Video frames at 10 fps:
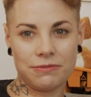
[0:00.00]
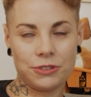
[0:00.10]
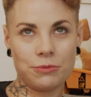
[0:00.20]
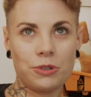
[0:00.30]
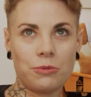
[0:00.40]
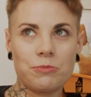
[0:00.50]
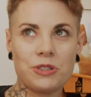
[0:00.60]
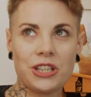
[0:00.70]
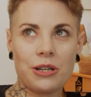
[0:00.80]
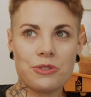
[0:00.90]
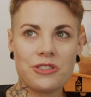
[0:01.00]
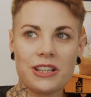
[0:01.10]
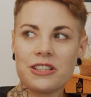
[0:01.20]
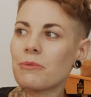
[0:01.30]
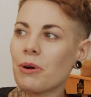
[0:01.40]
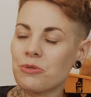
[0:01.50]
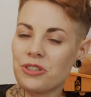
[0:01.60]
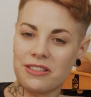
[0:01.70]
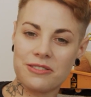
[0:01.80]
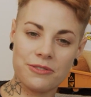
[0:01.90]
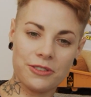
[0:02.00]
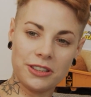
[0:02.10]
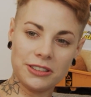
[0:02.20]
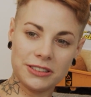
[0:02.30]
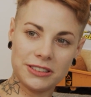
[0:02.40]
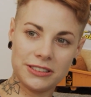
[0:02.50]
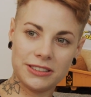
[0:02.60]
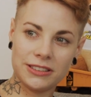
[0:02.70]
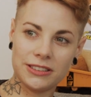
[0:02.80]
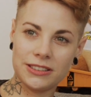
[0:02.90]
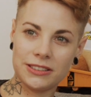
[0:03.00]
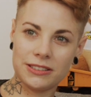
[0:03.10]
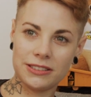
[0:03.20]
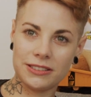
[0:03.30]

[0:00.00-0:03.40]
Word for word: w tym domu mieszkało starsze małżeństwo i